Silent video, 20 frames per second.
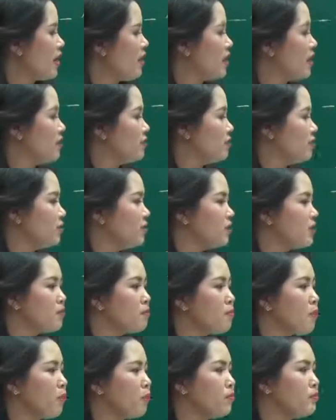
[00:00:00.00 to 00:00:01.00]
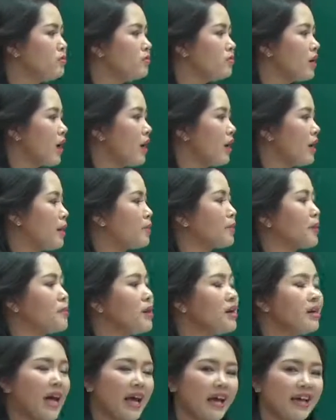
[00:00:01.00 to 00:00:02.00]
uh, với bốn à, năm uh, cái
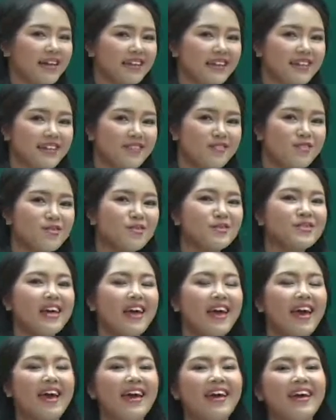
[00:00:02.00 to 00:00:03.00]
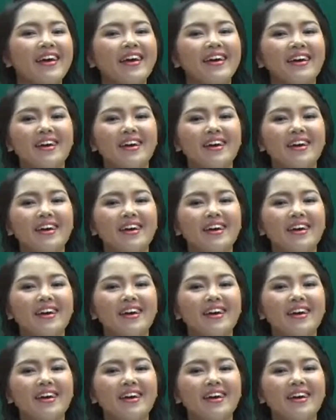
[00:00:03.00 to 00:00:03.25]
bước này thì cô sẽ